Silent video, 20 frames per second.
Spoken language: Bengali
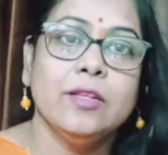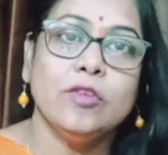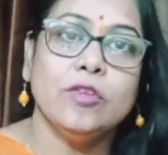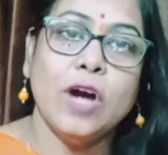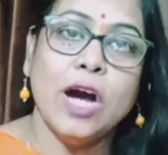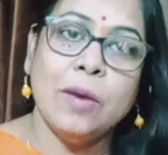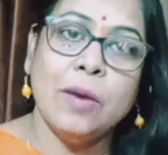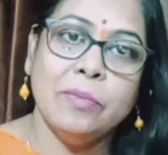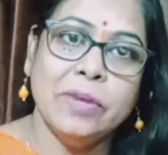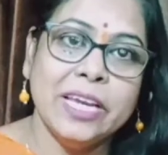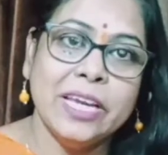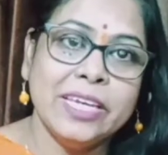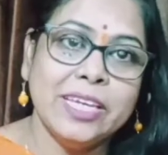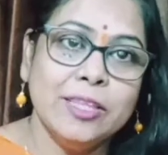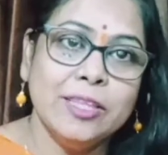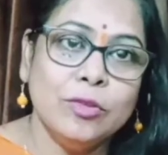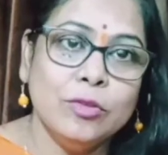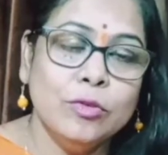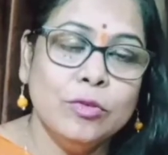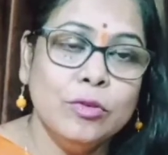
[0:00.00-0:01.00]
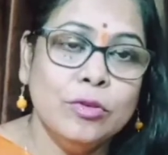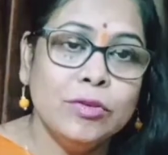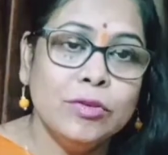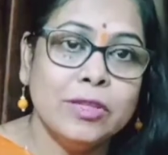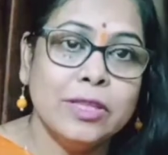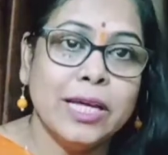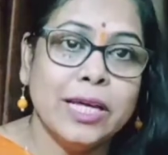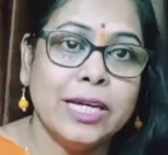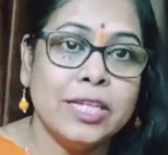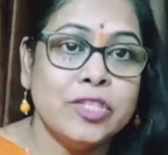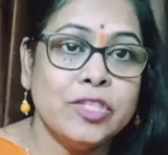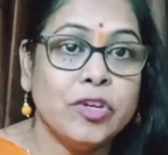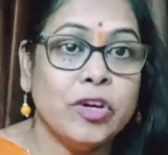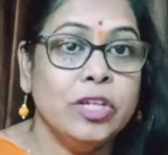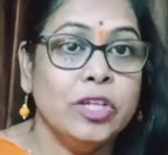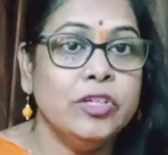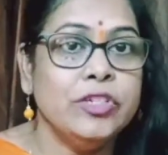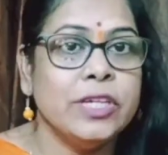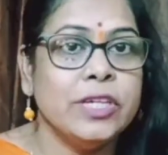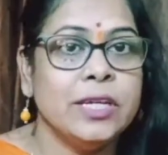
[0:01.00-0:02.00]
তো আমরাই কিন্তু তার
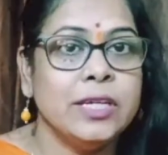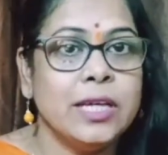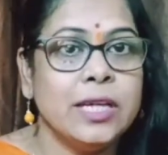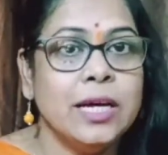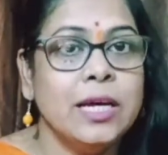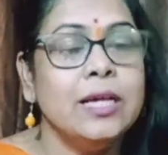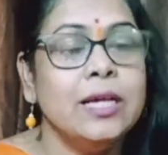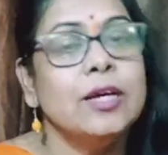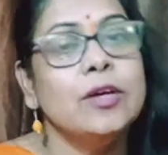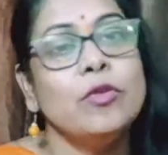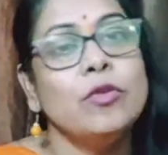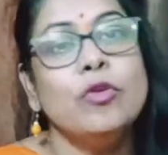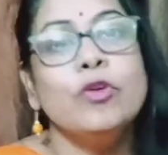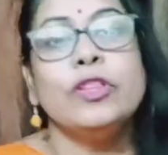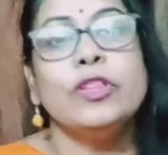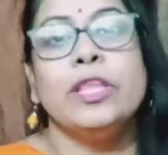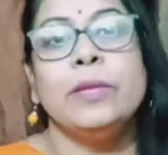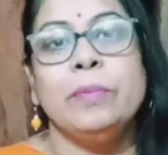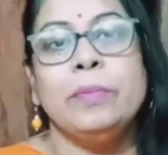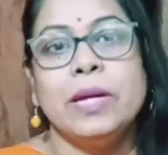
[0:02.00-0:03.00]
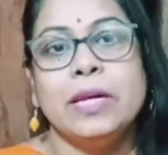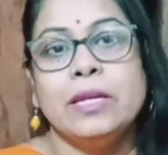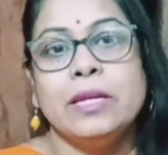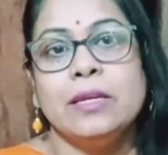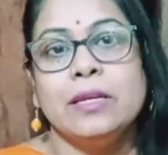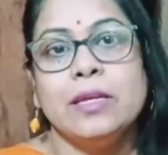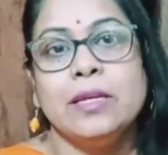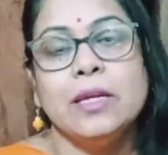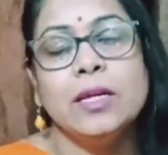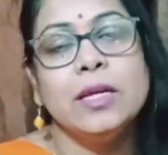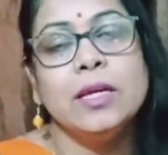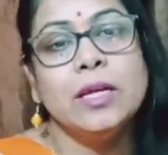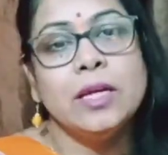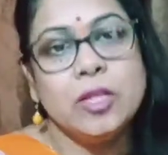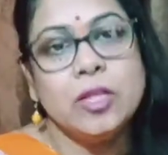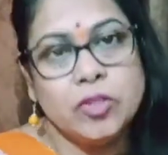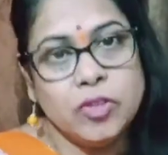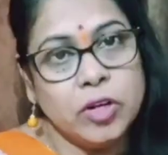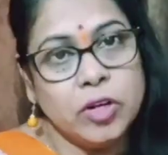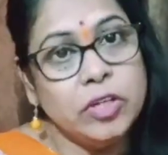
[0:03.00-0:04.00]
সলিউশনটা করতে পারি
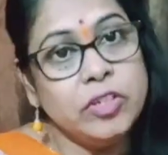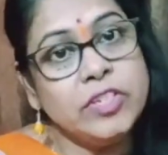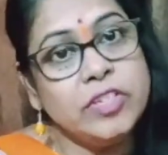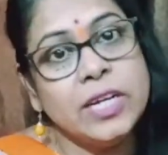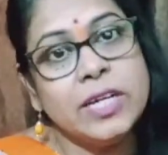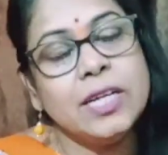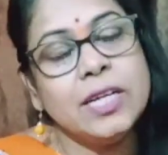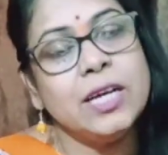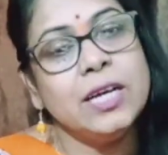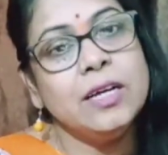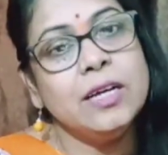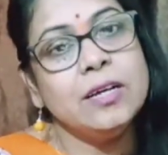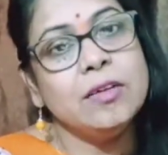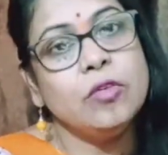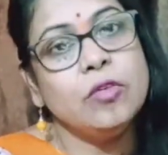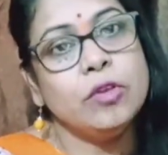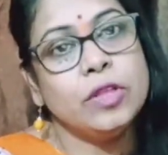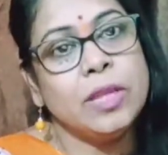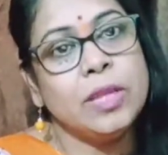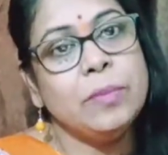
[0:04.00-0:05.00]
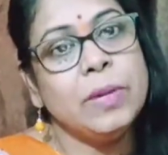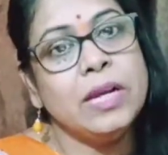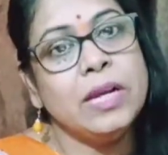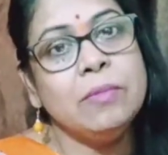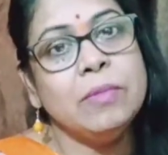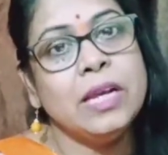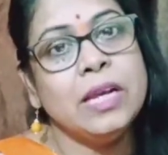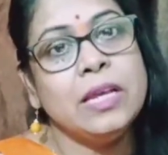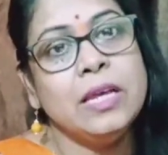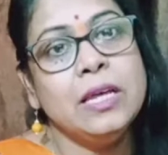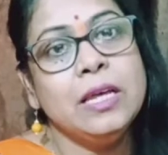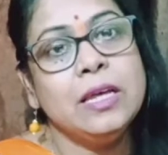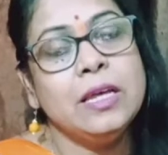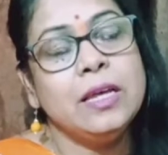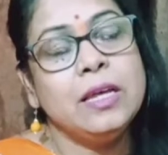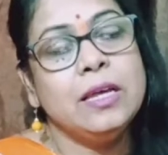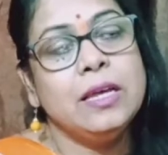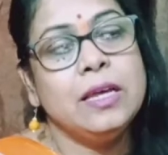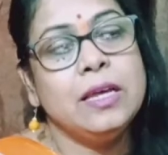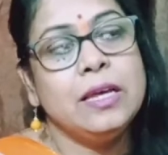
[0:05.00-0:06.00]
সলিউশনটা করতে পারি মানে
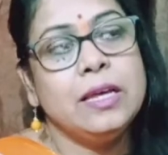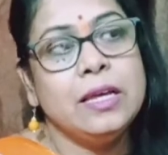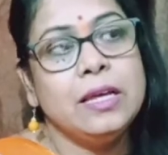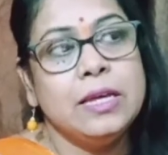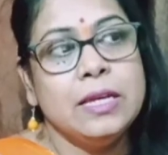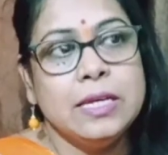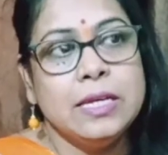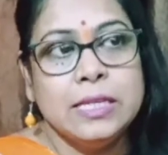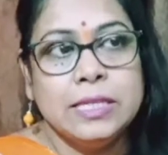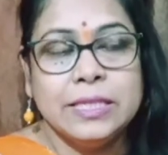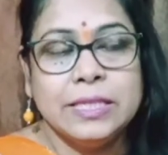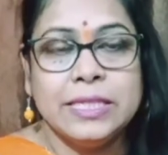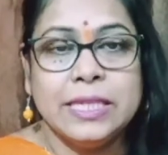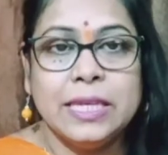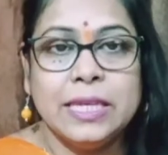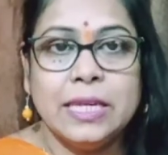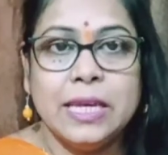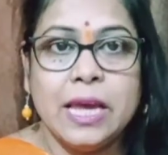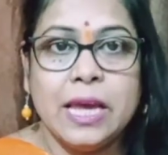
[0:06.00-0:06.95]
যে